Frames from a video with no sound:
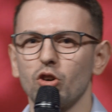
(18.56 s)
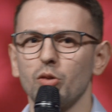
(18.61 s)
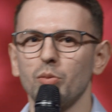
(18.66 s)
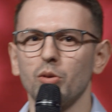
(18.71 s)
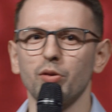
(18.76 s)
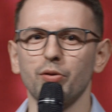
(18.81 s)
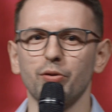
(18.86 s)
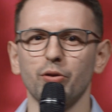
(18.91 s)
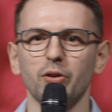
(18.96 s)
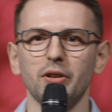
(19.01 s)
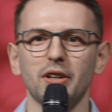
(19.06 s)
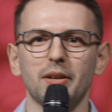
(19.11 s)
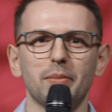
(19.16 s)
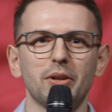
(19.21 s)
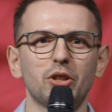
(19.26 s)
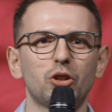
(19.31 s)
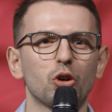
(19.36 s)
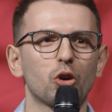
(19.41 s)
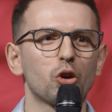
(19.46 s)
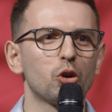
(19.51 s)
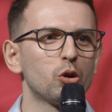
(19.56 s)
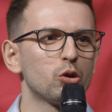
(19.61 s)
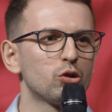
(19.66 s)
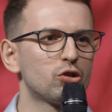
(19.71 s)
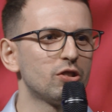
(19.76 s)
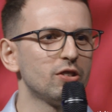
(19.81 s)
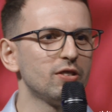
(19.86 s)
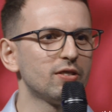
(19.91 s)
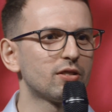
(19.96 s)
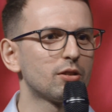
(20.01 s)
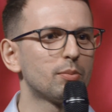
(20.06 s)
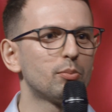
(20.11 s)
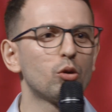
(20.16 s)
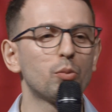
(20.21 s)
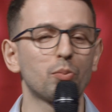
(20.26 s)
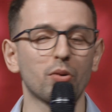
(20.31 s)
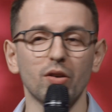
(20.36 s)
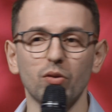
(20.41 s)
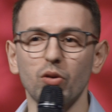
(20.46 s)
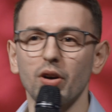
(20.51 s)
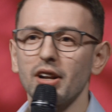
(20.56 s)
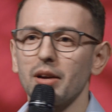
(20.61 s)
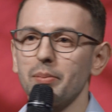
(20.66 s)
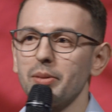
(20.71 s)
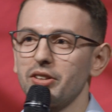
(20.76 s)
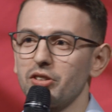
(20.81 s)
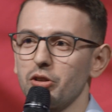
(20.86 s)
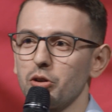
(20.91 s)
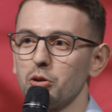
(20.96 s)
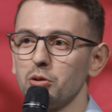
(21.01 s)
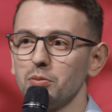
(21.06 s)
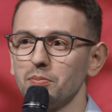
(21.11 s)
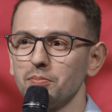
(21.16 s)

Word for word: comment font les météorologistes pour prévoir la météo